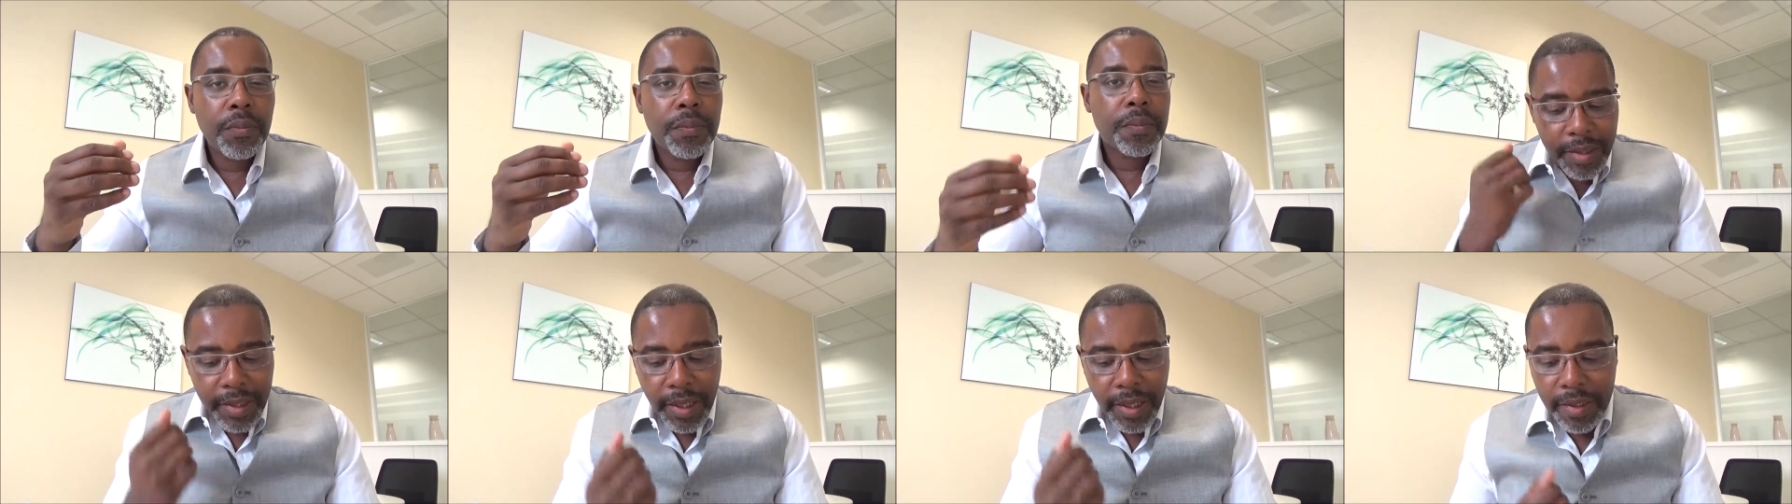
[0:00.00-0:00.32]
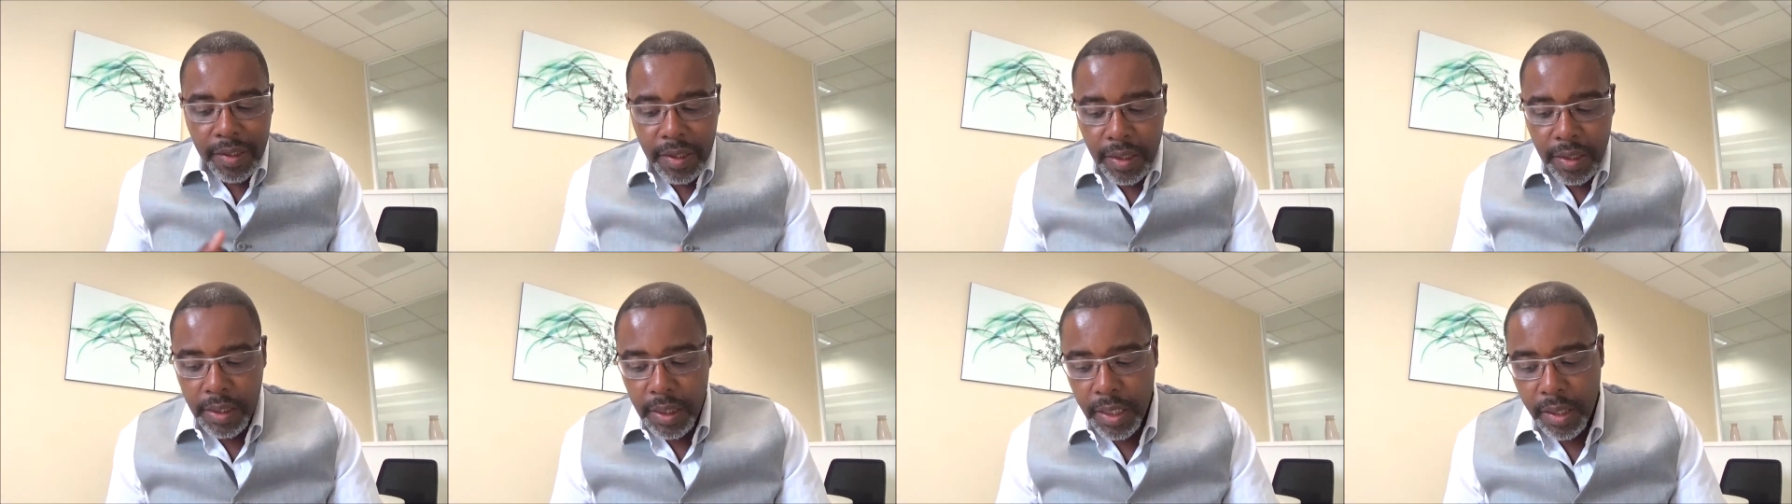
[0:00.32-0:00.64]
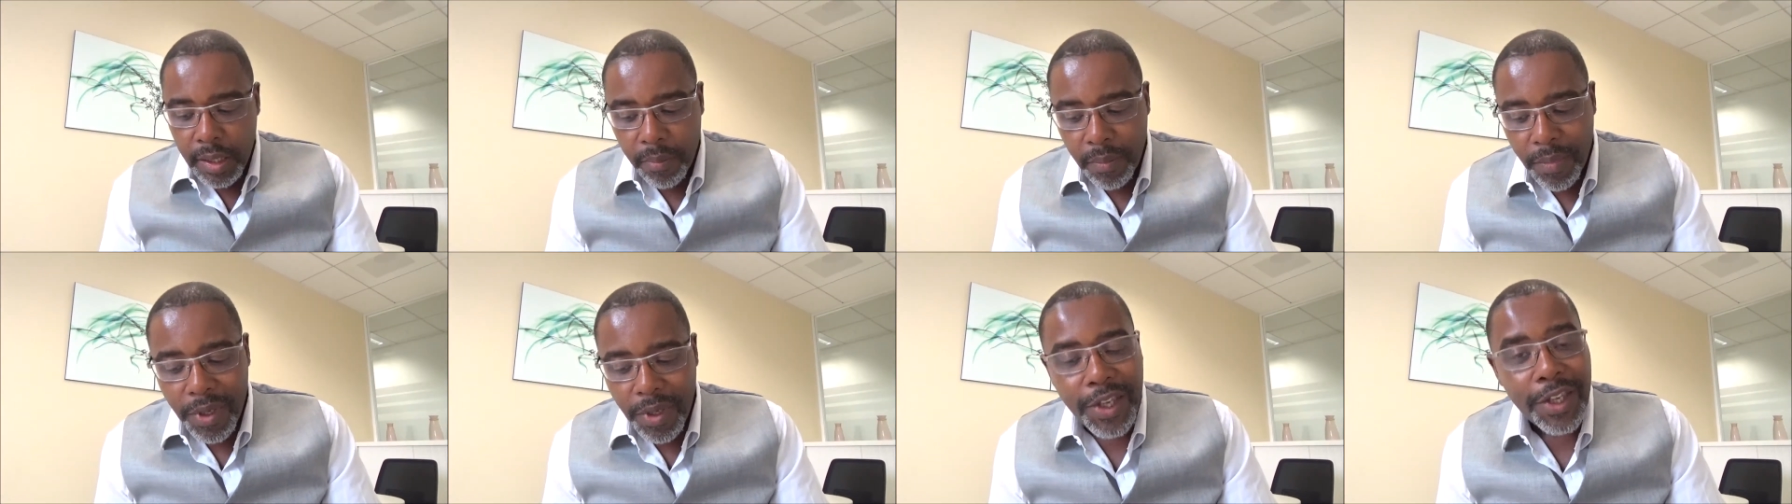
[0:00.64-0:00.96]

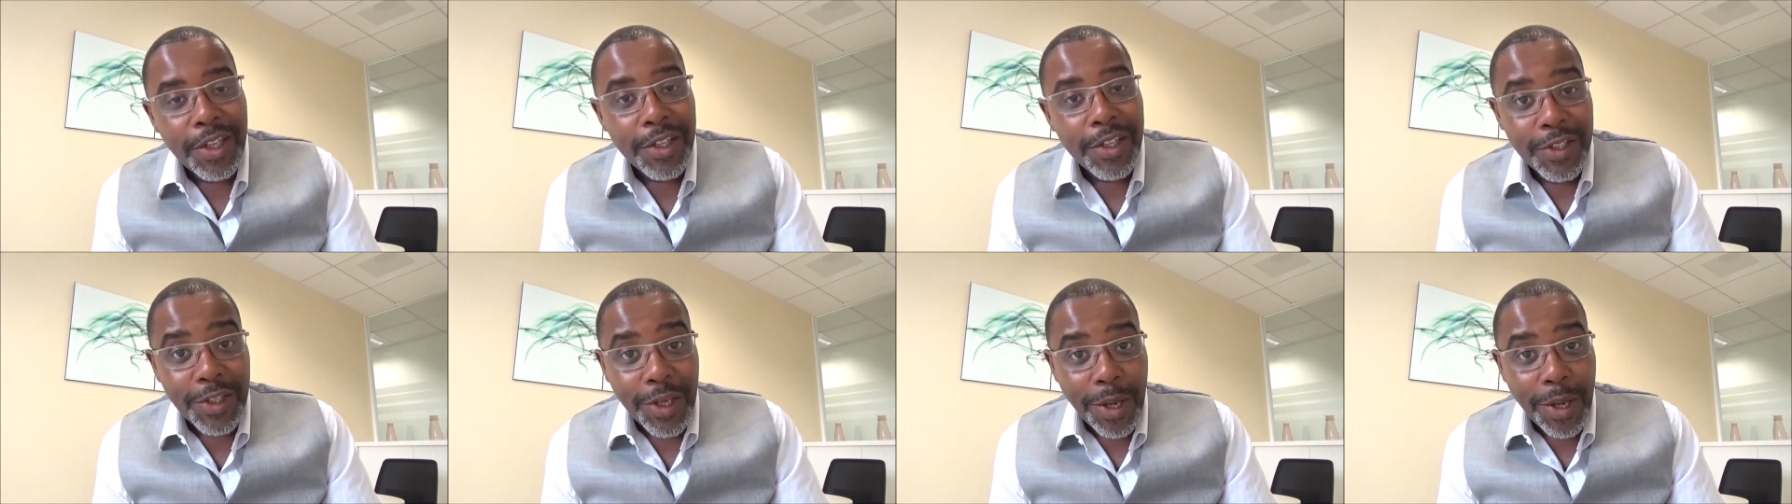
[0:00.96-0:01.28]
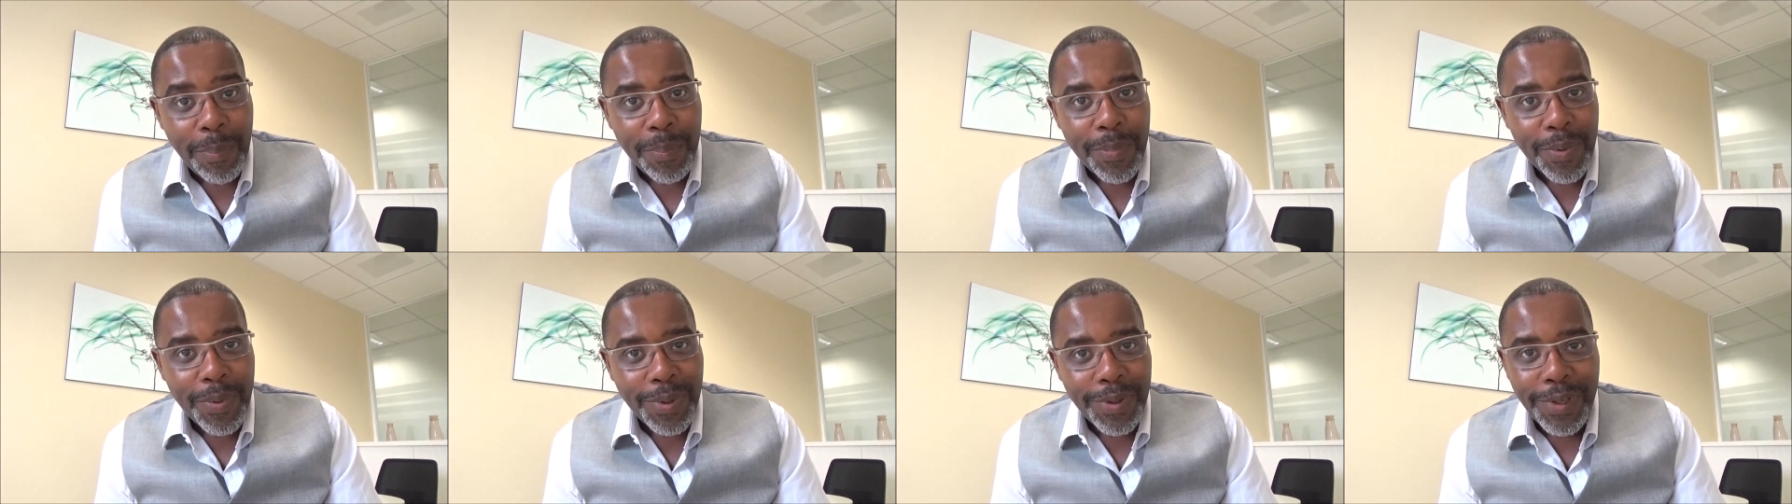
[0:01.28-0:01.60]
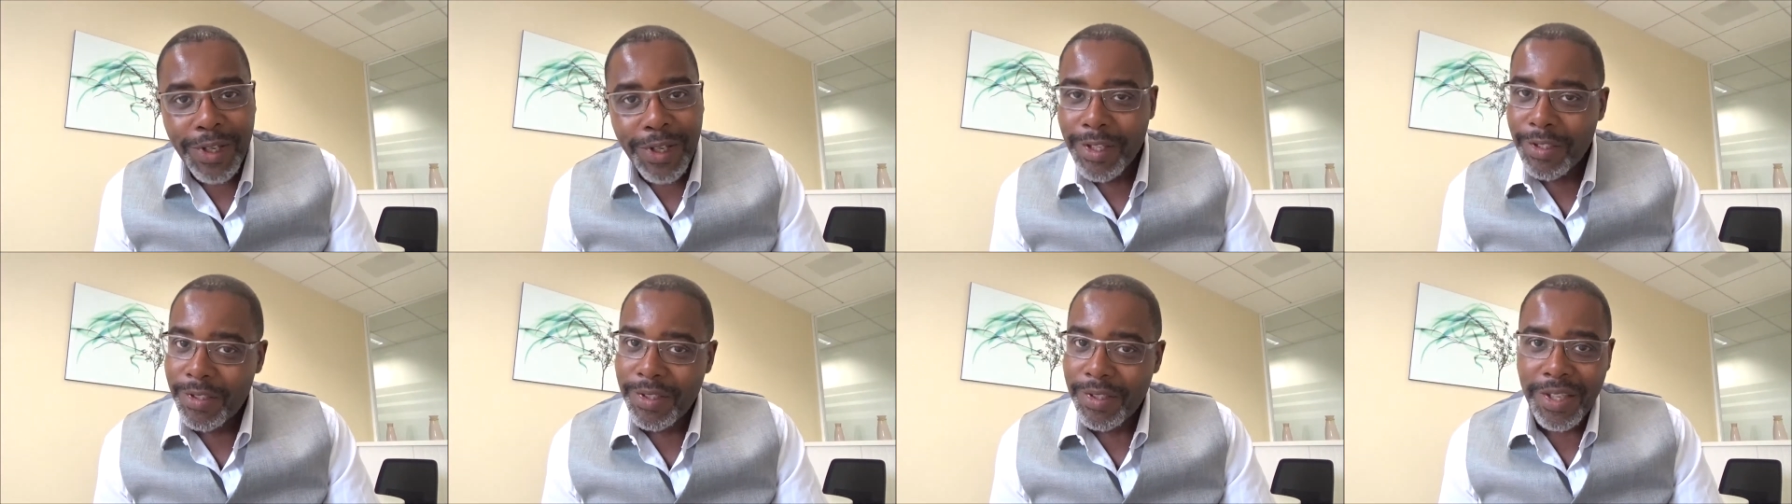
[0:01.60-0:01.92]
Quatrième étape,
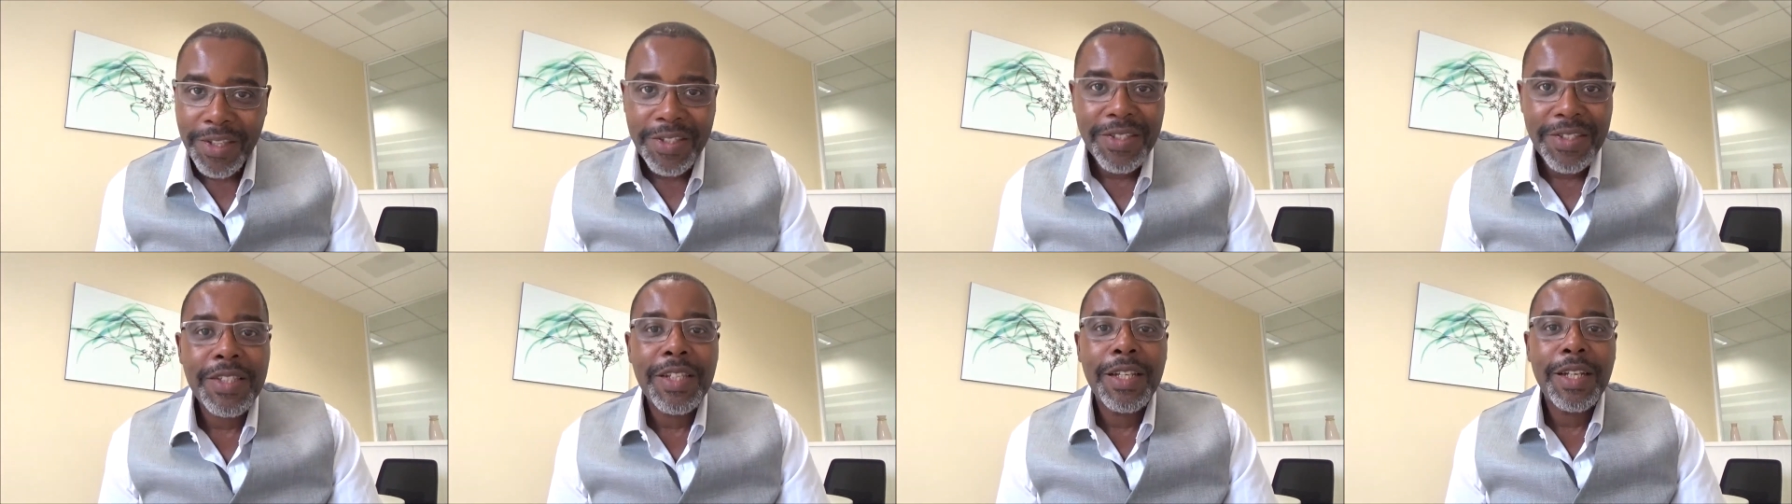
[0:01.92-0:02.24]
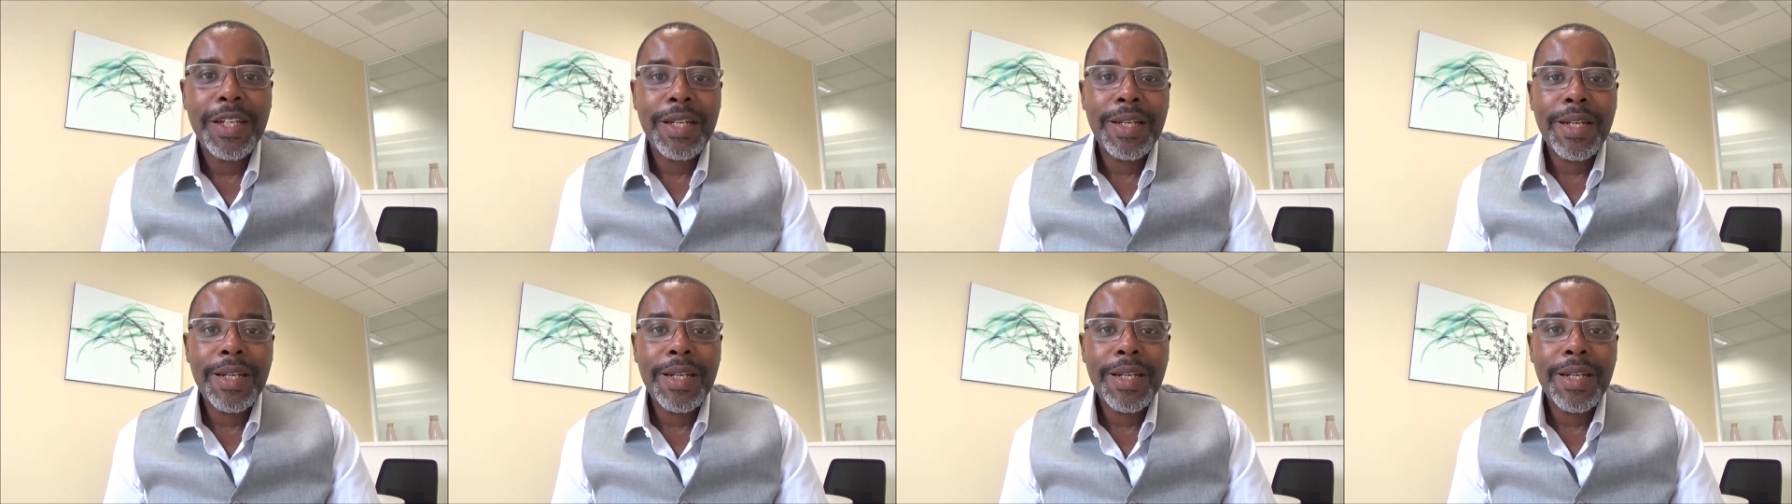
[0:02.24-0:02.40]
et ça c'est